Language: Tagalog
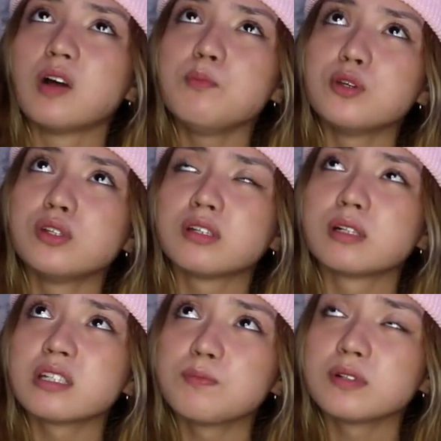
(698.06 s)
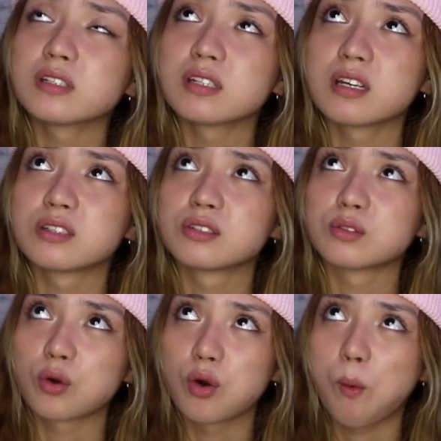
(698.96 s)
alam yun, kasi pag sa
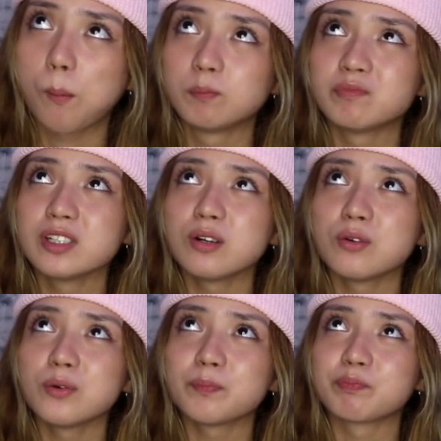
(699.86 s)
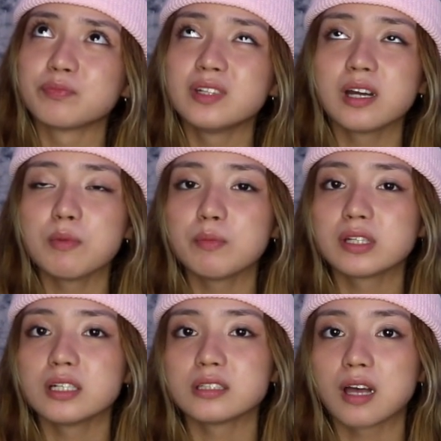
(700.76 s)
resto, hindi ako, hindi kami
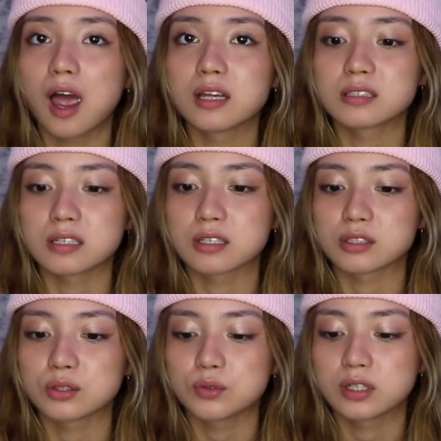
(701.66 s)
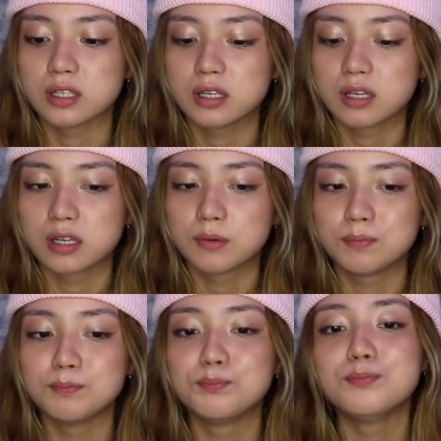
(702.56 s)
madalas nakain sa resto eh.
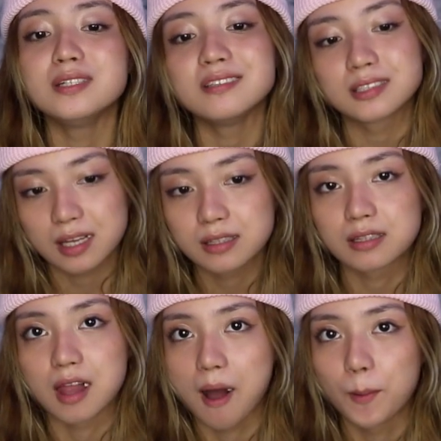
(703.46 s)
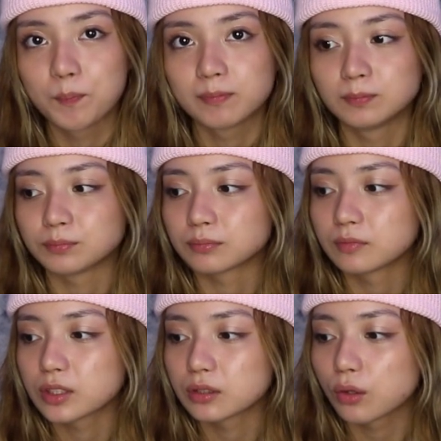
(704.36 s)
Minsan lang.
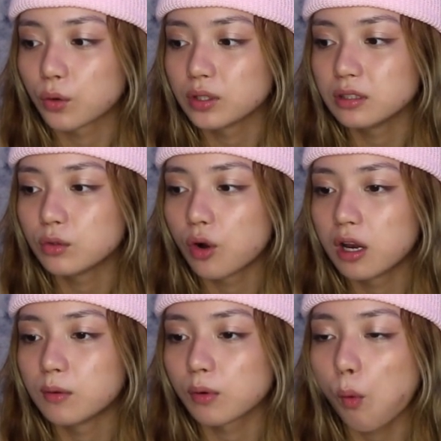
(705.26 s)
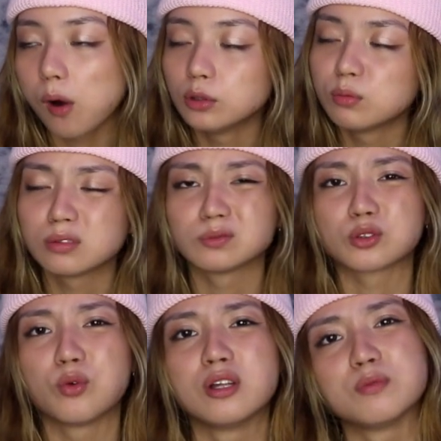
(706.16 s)
So, hindi ko alam kung ano, yung,
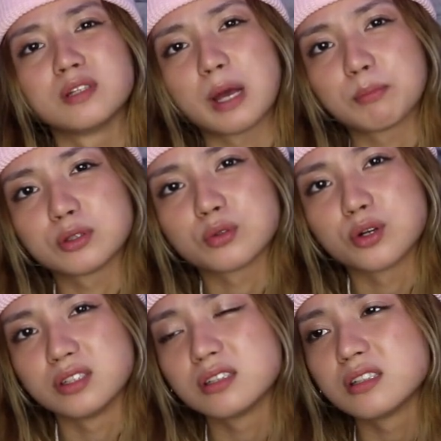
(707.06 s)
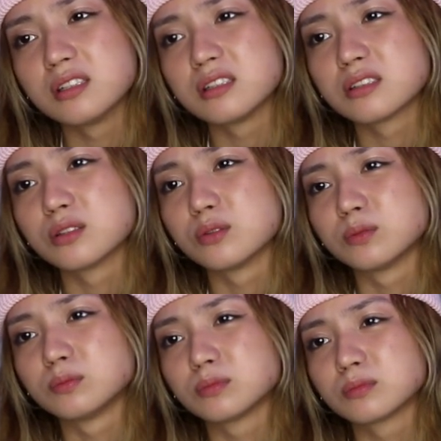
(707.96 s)
kung ano ba dapat yung orderin. So,
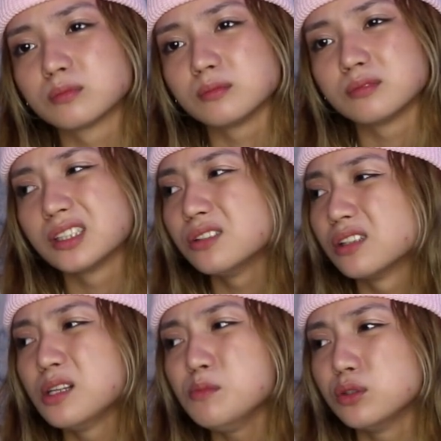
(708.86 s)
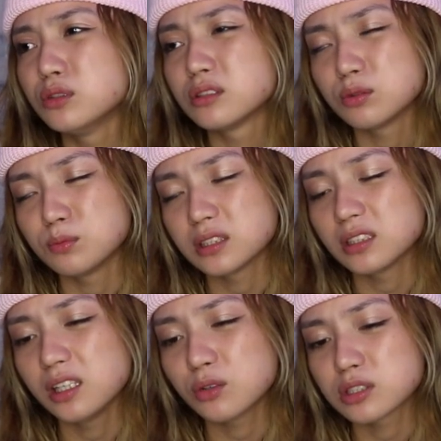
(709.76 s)
ayun, alam mo yun. So,
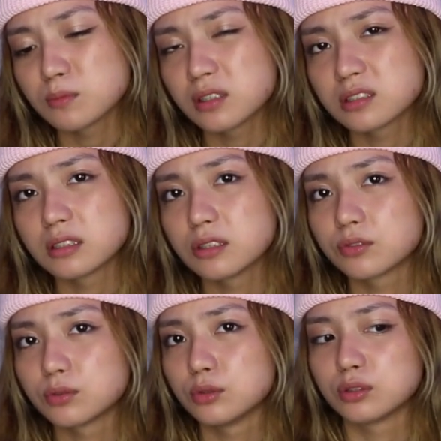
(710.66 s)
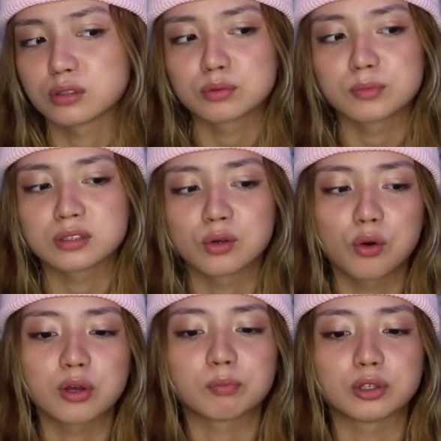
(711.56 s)
masanay ako sa mga street food. So, mas
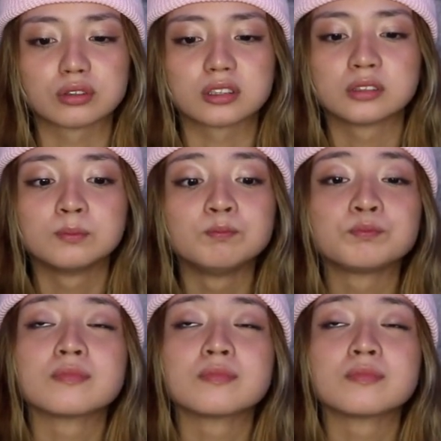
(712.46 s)
okay pa yun. Tapos,